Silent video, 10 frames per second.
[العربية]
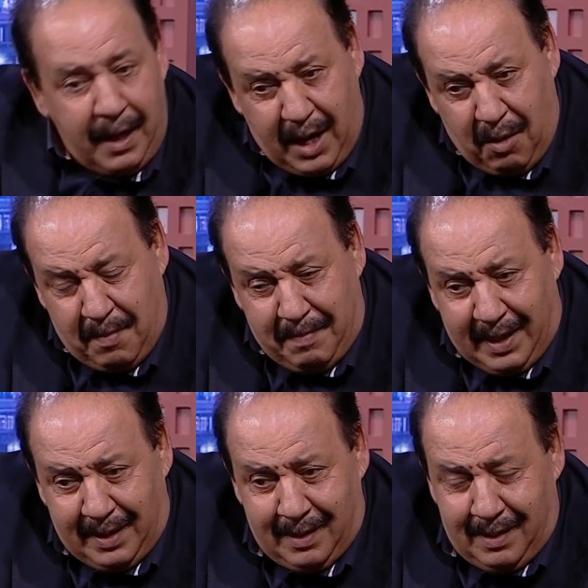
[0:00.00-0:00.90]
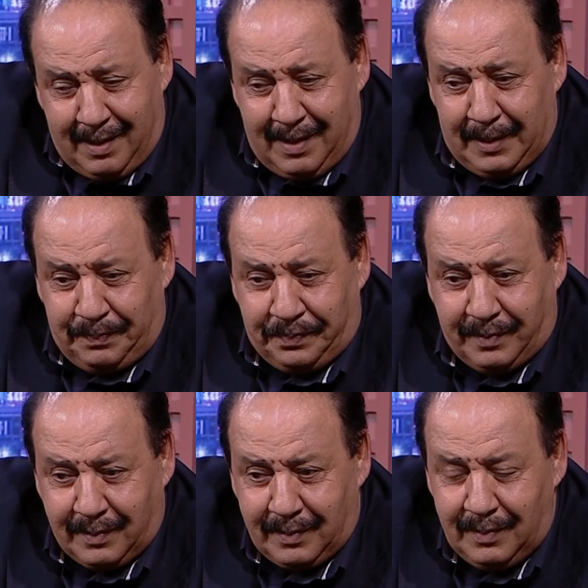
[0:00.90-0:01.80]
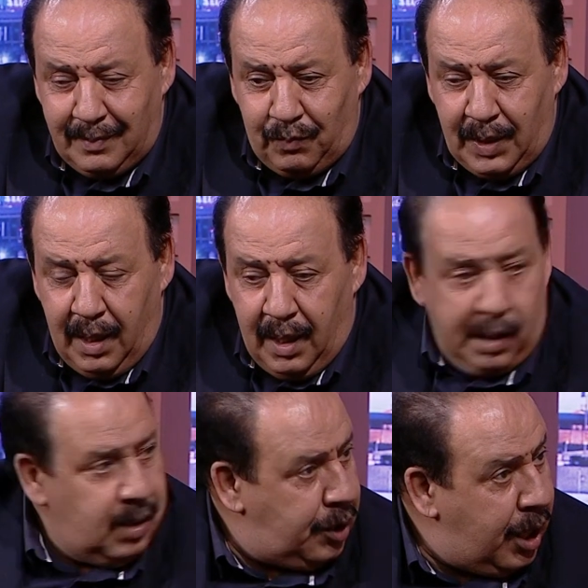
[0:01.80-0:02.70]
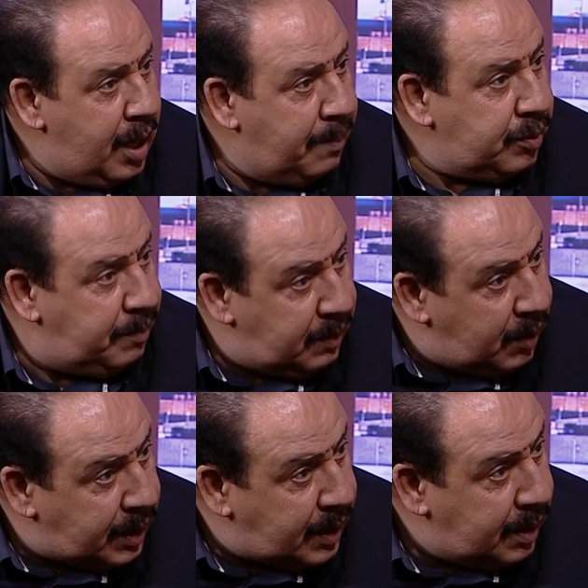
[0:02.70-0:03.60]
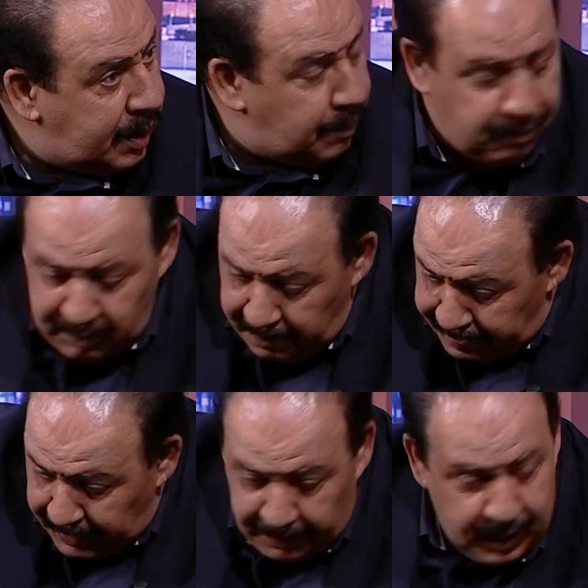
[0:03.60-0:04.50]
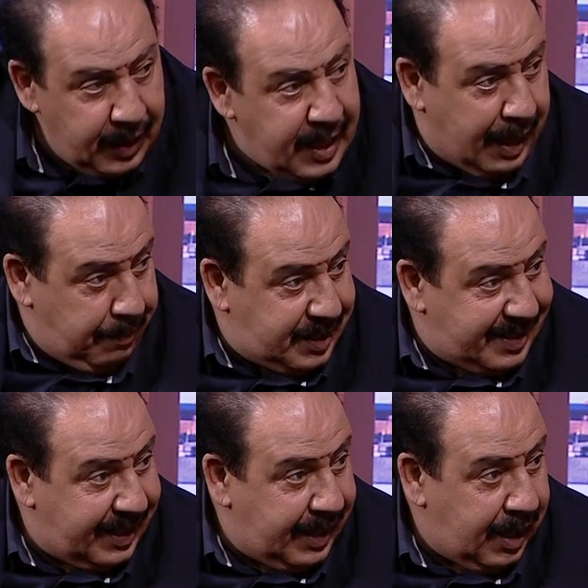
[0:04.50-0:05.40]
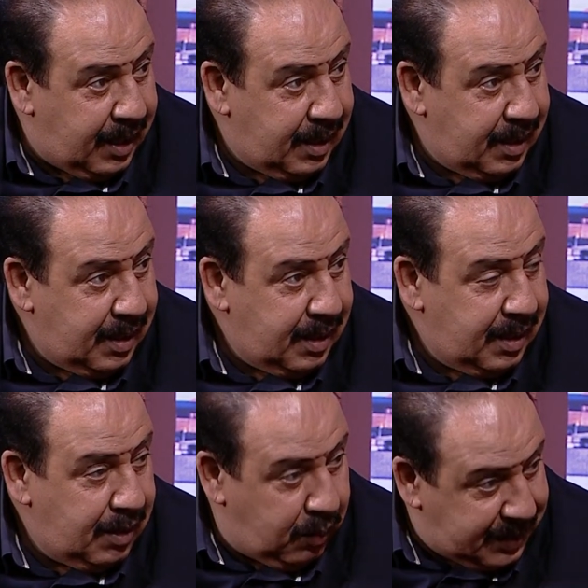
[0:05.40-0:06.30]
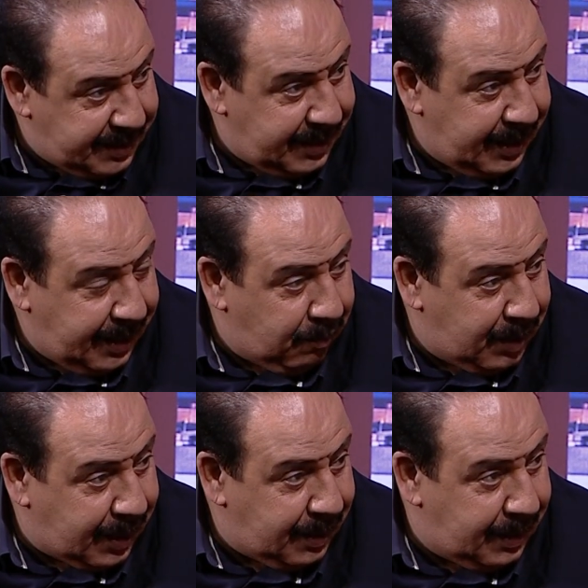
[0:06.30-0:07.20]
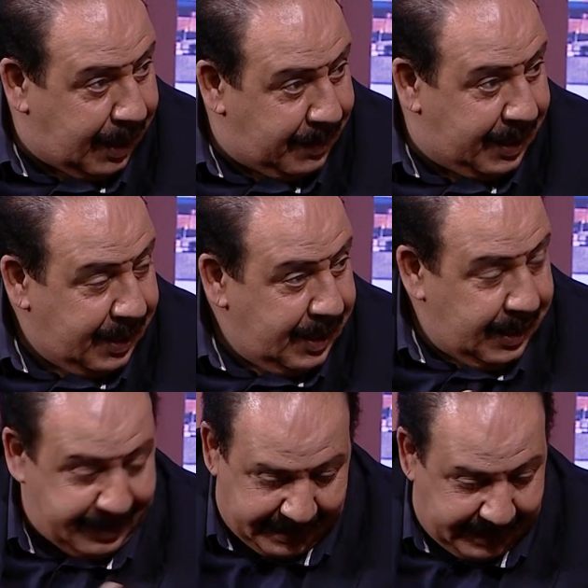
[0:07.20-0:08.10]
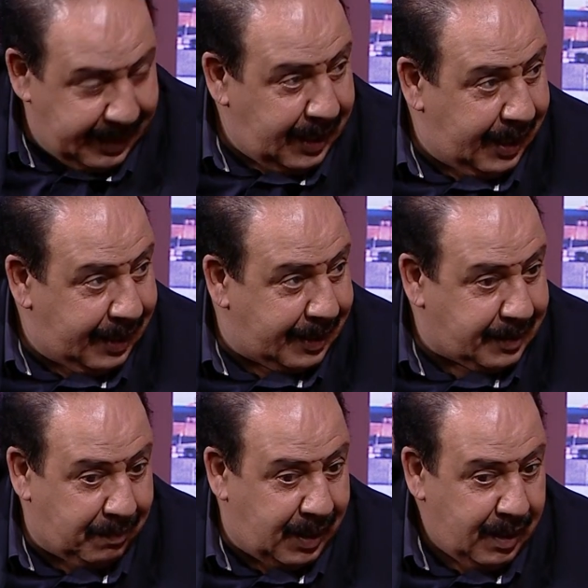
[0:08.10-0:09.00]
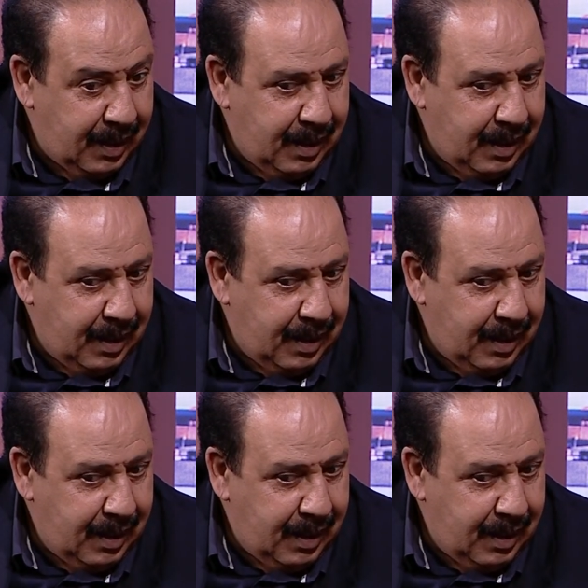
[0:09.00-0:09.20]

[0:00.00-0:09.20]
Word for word: كون بعد رجعت تكيف لا من وقت عملت عمليه من بعد اي عملت تسريح هو تسريح هو العمل تسريح على خاطر ما